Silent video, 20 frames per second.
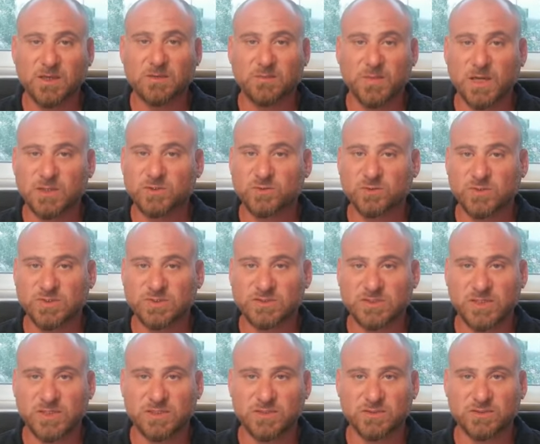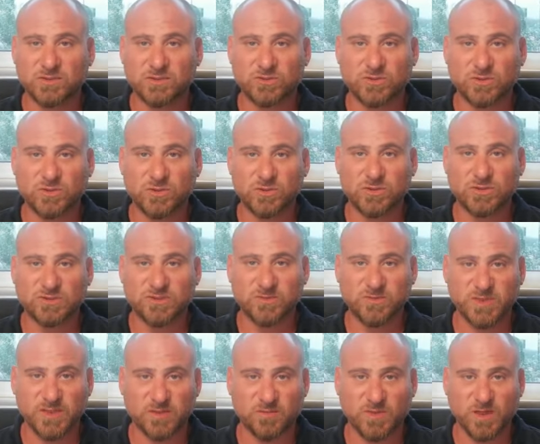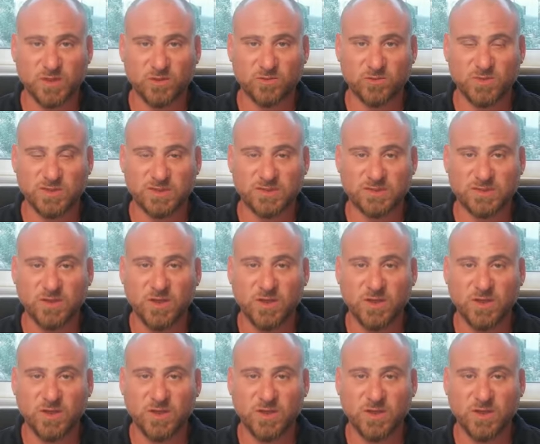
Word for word: ما عنده مشكل ينشر جميع المعلومات